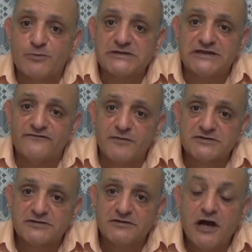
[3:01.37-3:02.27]
ممثل في
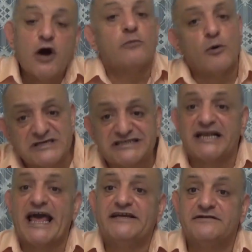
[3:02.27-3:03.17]
مصر هو ممثل
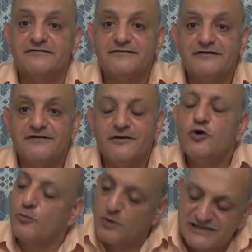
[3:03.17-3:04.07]
جيد
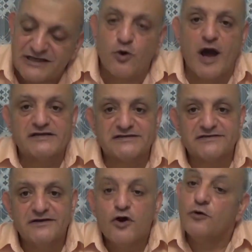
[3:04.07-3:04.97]
وممثل كويس
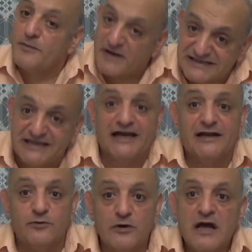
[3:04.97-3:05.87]
وبيمثل
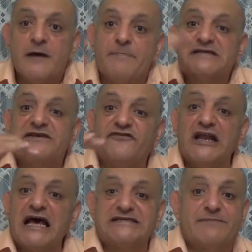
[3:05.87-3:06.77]
حلو بس في
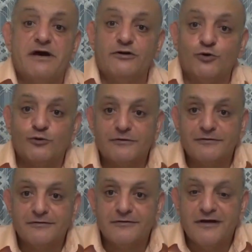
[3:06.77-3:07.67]
اللي احسن منه
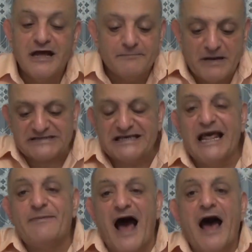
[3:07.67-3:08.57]
بس
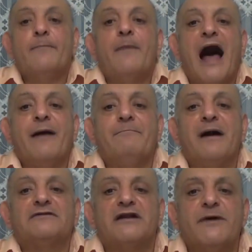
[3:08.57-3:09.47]
ليه بقى
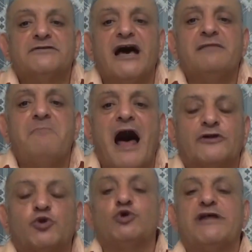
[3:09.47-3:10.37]
محمد رمضان
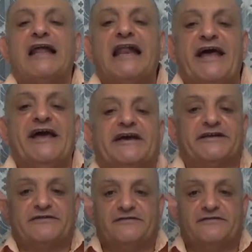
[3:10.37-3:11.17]
محطوط على الحجر